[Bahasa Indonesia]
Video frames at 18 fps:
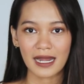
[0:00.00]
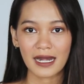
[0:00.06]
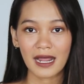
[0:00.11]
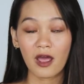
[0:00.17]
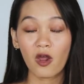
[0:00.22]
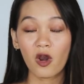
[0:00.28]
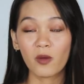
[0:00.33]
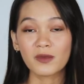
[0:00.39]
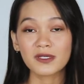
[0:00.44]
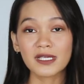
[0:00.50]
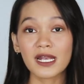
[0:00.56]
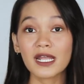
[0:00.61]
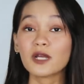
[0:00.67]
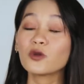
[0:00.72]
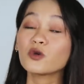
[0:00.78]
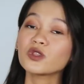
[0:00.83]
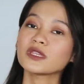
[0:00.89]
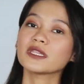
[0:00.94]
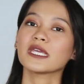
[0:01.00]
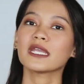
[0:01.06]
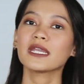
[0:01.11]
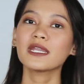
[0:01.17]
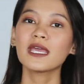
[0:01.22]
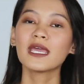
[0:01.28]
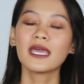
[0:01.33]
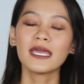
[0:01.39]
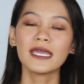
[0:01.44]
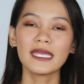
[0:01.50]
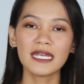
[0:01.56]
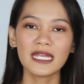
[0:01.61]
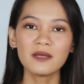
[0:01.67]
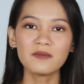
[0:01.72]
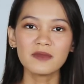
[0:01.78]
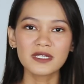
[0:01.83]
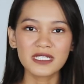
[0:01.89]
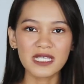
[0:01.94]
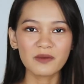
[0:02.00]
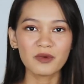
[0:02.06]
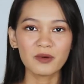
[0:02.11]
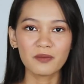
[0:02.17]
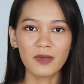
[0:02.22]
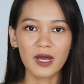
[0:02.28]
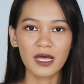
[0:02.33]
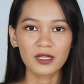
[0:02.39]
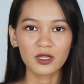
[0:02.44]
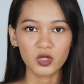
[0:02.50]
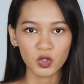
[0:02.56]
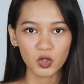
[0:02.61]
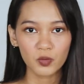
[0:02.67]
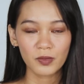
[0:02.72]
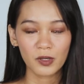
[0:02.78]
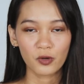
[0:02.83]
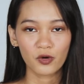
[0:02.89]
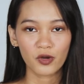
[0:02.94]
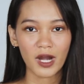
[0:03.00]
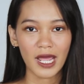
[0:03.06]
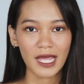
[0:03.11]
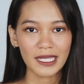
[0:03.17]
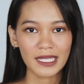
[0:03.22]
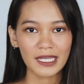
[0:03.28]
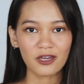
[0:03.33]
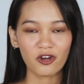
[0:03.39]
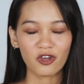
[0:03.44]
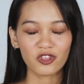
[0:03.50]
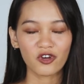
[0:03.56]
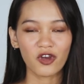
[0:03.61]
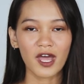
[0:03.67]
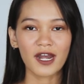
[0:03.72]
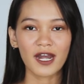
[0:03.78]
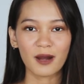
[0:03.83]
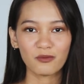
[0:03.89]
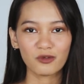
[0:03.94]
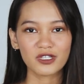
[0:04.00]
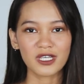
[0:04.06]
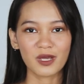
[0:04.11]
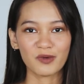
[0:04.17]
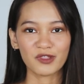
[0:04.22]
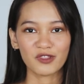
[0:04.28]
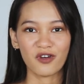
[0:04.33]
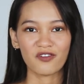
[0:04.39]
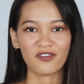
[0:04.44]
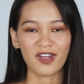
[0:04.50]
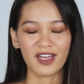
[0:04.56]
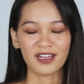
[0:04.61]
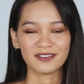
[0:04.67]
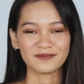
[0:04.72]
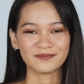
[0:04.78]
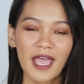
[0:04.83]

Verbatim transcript: Nah, kalau misalnya rutin ini bisa membantu mengurangi kerontokan rambut sahabat Nova.